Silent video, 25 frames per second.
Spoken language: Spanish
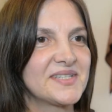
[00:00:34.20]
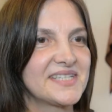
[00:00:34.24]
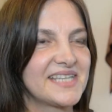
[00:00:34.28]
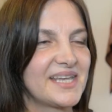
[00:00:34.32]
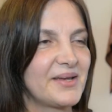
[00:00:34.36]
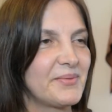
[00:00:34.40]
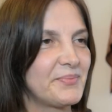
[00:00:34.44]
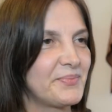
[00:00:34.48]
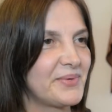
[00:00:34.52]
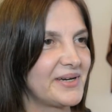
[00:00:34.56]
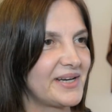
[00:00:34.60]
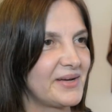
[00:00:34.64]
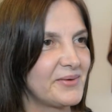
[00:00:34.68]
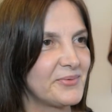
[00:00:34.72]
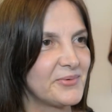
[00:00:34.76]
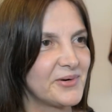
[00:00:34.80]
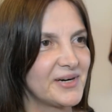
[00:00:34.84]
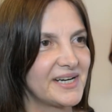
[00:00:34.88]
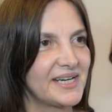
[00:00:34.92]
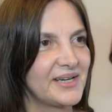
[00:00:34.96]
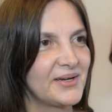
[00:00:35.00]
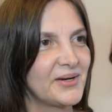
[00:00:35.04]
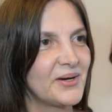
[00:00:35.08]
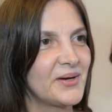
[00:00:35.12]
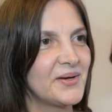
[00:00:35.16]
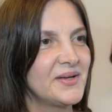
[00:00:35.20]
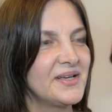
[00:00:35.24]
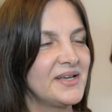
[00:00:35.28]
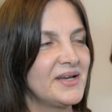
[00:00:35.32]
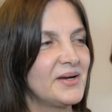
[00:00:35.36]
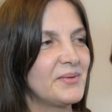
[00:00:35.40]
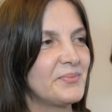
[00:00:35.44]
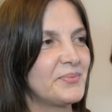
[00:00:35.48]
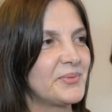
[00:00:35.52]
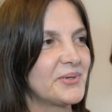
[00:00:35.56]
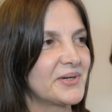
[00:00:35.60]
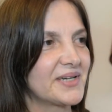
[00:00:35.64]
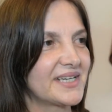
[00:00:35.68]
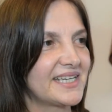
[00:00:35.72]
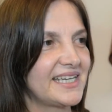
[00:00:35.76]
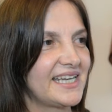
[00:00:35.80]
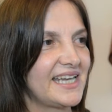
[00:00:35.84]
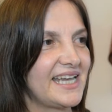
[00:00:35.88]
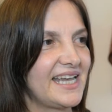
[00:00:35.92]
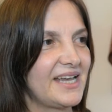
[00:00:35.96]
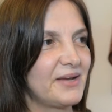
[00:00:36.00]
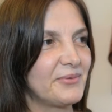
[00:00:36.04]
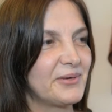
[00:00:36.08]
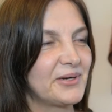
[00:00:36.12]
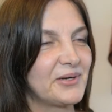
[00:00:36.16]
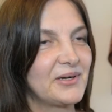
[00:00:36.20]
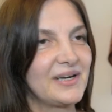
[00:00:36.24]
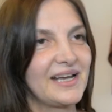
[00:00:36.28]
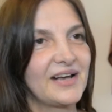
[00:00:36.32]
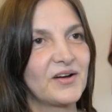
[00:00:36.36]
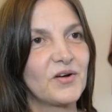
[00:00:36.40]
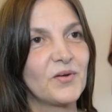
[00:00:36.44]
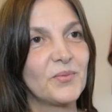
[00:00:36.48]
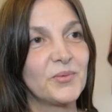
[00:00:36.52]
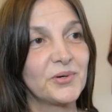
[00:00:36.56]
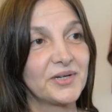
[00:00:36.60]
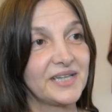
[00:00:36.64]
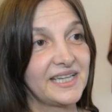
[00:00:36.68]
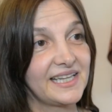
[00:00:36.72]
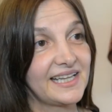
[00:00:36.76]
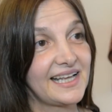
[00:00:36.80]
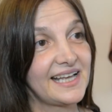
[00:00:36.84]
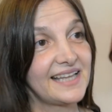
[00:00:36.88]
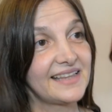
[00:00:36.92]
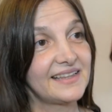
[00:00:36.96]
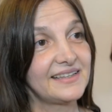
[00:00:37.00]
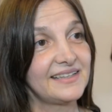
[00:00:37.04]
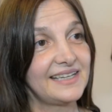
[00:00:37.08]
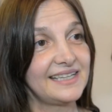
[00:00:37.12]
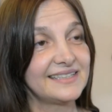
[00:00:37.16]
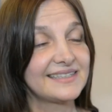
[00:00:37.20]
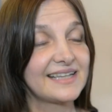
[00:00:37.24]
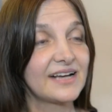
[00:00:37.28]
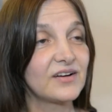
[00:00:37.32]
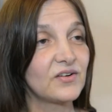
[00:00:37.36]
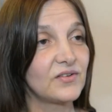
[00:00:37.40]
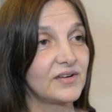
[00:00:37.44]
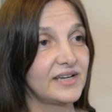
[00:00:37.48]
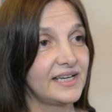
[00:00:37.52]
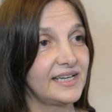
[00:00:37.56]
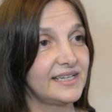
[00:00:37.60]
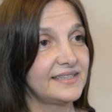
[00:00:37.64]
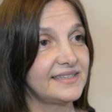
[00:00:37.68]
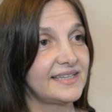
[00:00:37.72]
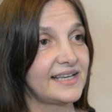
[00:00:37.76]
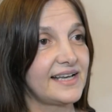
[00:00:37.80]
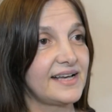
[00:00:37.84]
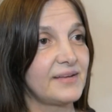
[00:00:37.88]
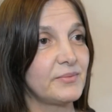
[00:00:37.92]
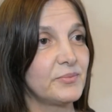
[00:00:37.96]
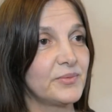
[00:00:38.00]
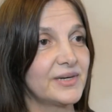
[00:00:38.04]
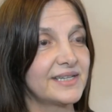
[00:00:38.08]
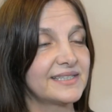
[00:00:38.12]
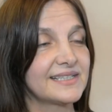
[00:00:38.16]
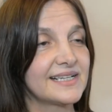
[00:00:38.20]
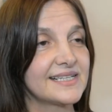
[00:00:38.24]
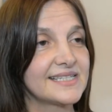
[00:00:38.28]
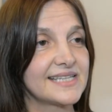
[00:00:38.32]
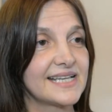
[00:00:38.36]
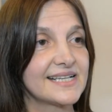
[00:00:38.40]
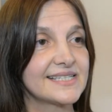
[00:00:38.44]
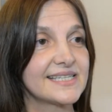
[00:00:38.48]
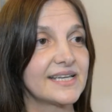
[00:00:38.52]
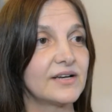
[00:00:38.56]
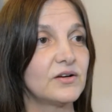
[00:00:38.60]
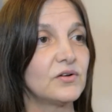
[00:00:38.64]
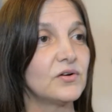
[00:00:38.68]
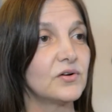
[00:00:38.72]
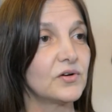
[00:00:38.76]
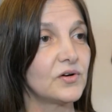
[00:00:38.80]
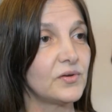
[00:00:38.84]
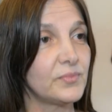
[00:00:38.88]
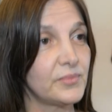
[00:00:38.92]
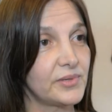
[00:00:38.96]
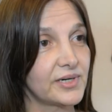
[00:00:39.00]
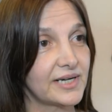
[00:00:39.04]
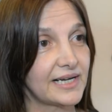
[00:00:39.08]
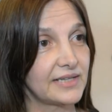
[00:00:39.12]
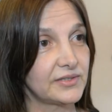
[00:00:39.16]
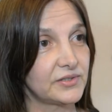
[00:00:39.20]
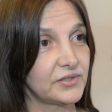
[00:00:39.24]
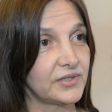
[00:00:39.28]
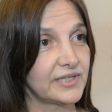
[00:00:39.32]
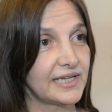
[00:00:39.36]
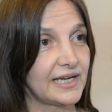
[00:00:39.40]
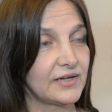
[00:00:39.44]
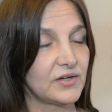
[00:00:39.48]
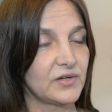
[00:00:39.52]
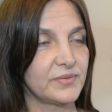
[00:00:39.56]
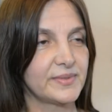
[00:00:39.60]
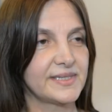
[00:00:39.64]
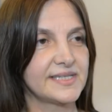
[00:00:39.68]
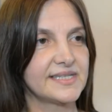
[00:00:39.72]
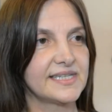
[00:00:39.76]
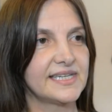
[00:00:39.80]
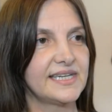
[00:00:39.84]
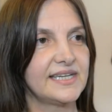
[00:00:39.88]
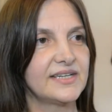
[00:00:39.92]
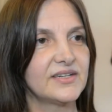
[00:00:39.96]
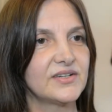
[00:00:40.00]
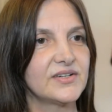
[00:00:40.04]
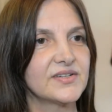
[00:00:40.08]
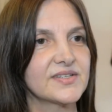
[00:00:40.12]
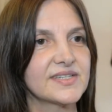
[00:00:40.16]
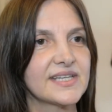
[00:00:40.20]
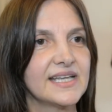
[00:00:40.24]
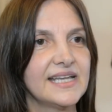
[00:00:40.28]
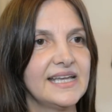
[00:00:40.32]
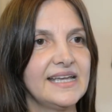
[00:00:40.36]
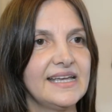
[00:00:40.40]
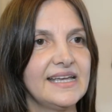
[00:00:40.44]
siempre es bueno porque bueno, la comunidad, estas, muestras se hacen con convocatoria a los vecinos,